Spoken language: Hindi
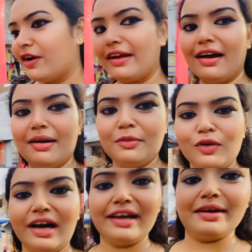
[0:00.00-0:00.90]
और यहाँ हम
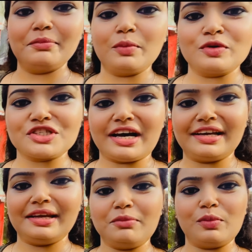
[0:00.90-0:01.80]
लोग आए हैं मोमोज
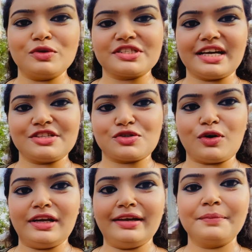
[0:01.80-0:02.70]
खाने मोमोज का
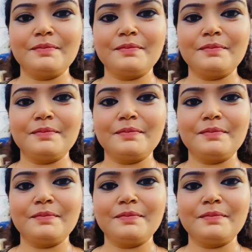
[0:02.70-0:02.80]
स्टॉल है